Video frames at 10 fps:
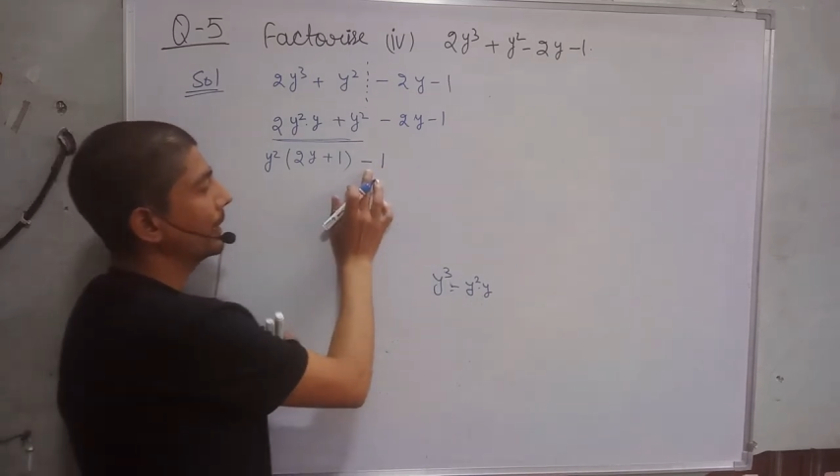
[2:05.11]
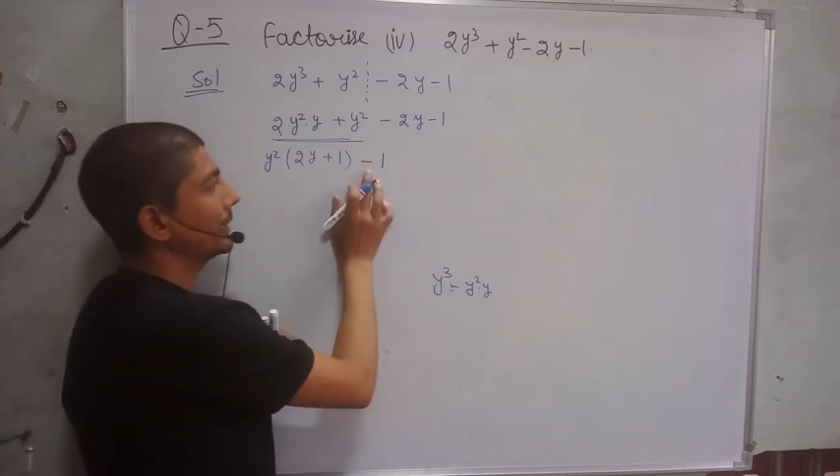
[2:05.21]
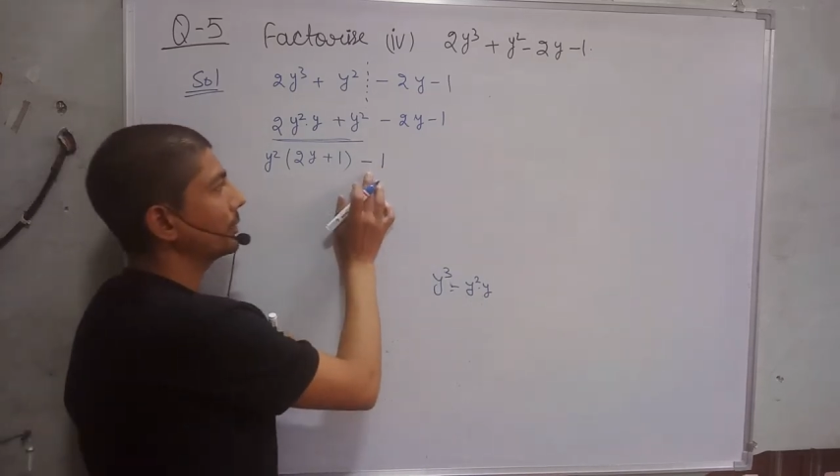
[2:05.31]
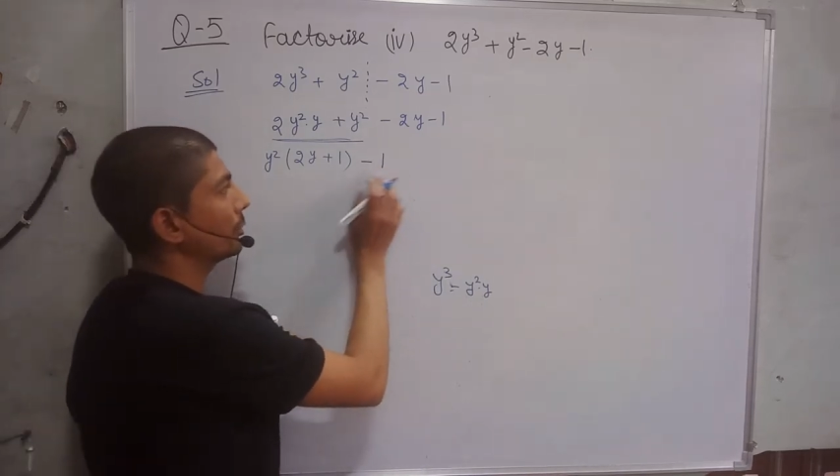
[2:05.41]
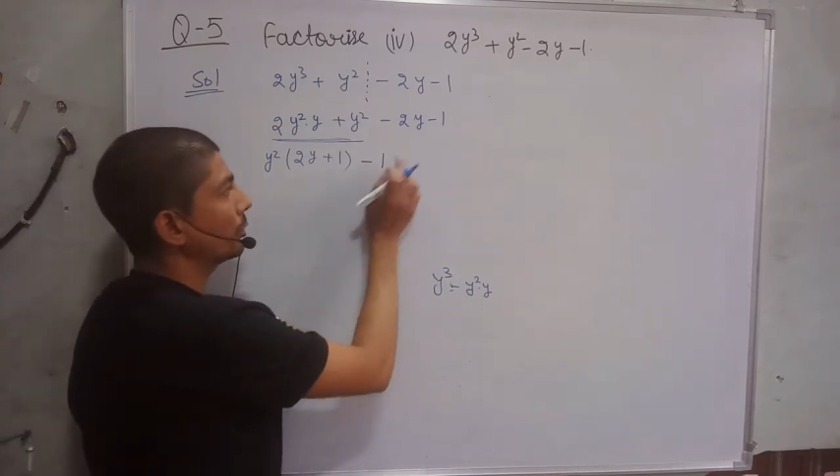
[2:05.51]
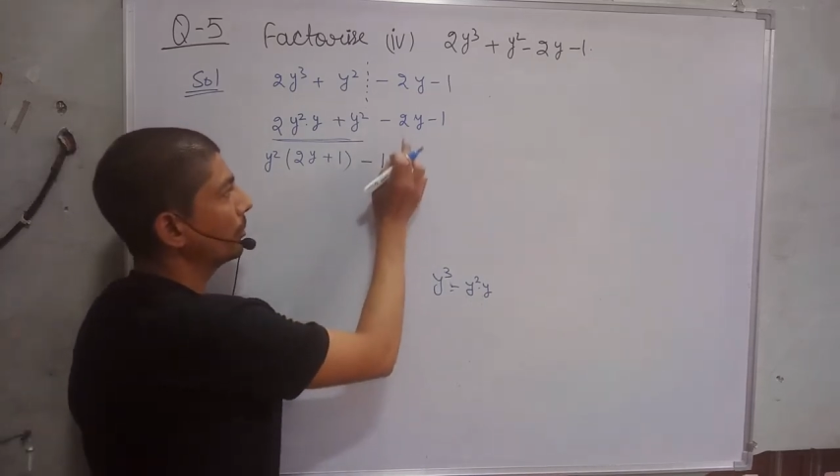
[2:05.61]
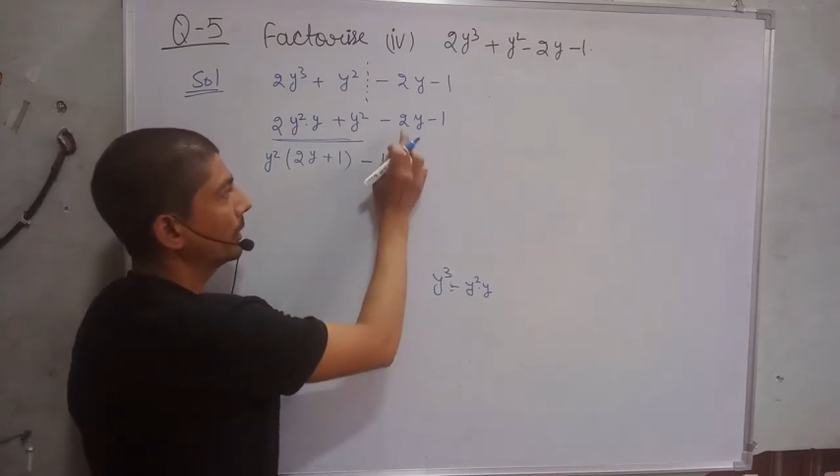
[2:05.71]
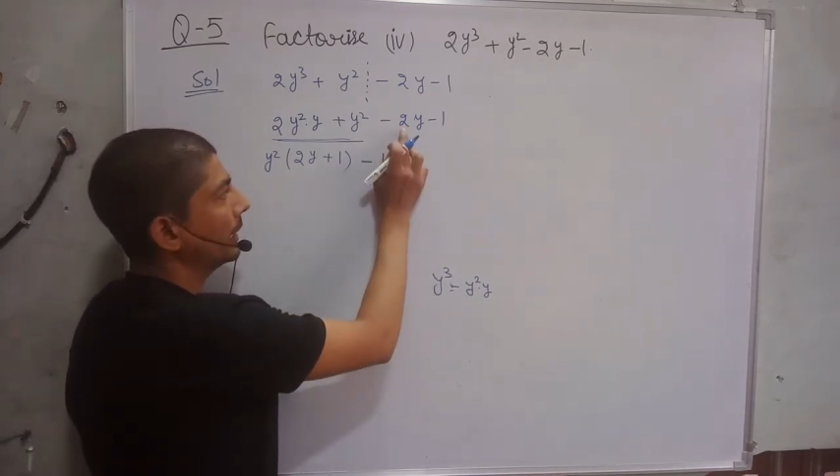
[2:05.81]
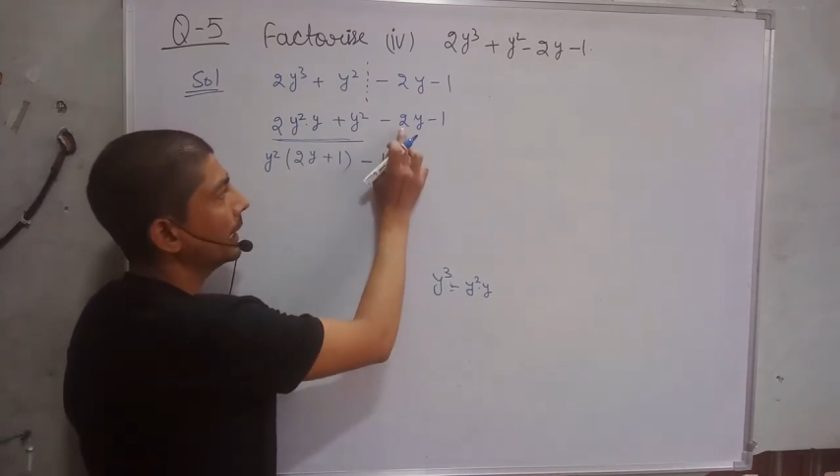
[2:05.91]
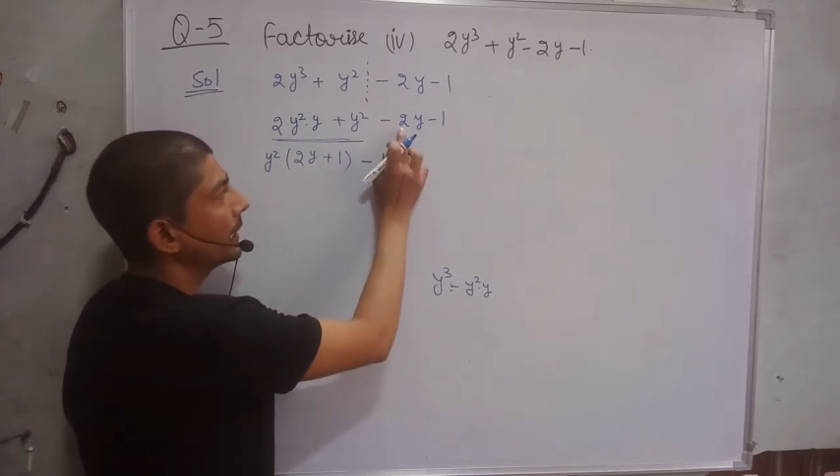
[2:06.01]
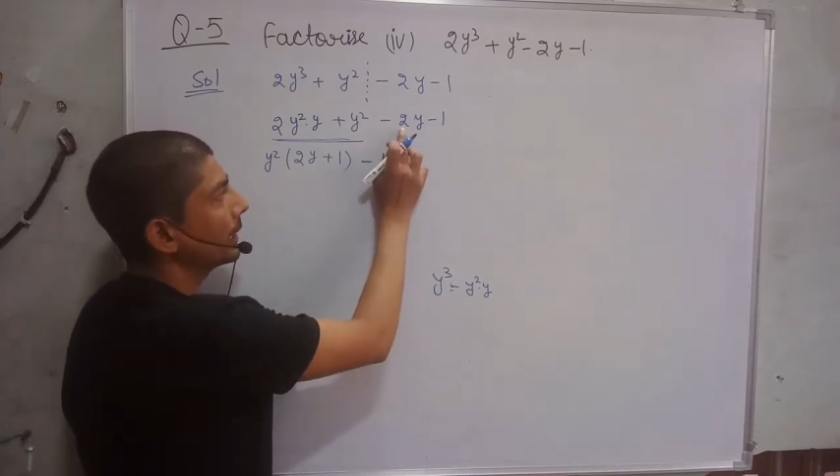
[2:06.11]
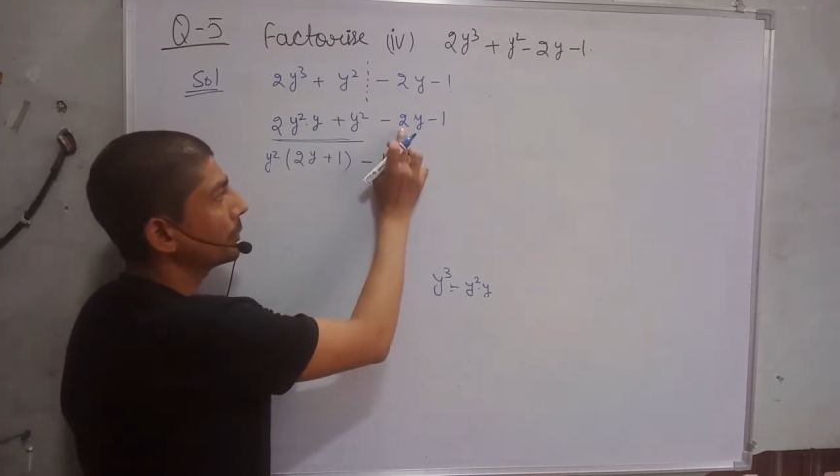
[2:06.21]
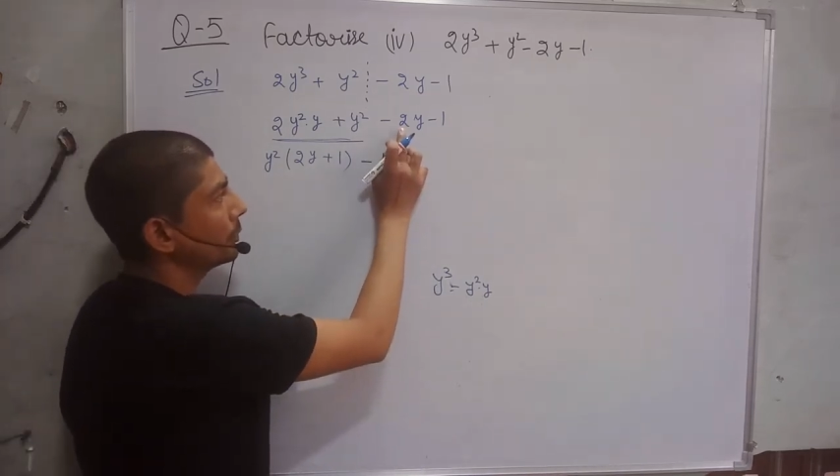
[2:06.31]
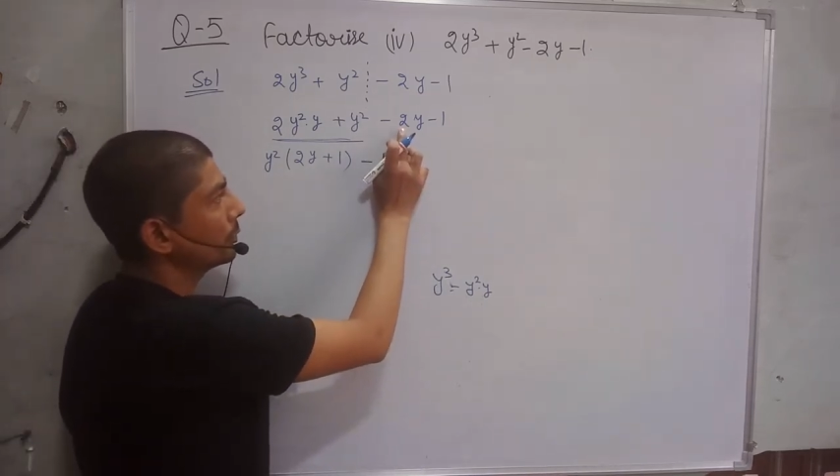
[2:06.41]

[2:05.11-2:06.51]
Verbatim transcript: माइनस को कॉमन ले लिया तो